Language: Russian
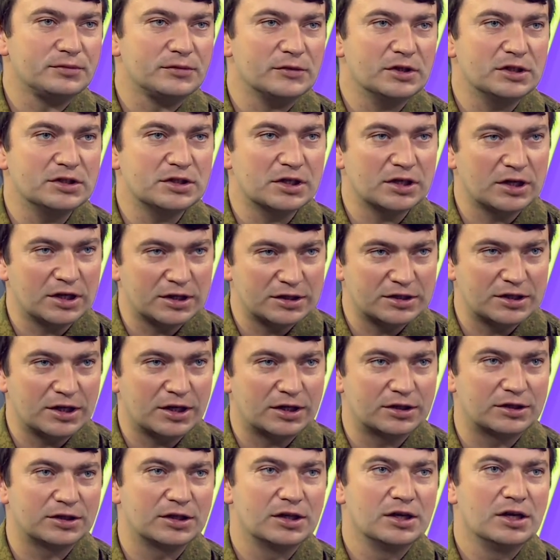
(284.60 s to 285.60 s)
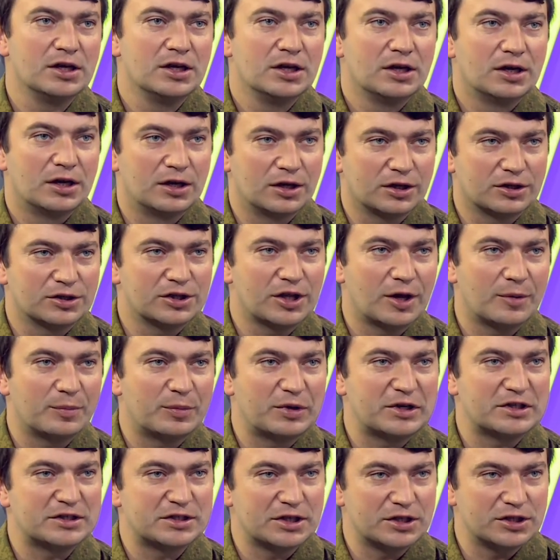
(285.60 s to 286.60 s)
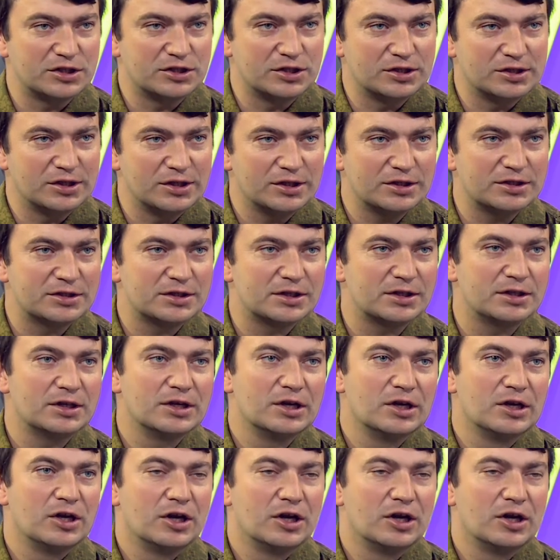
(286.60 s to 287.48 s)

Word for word: захотят э, к нам присоединиться,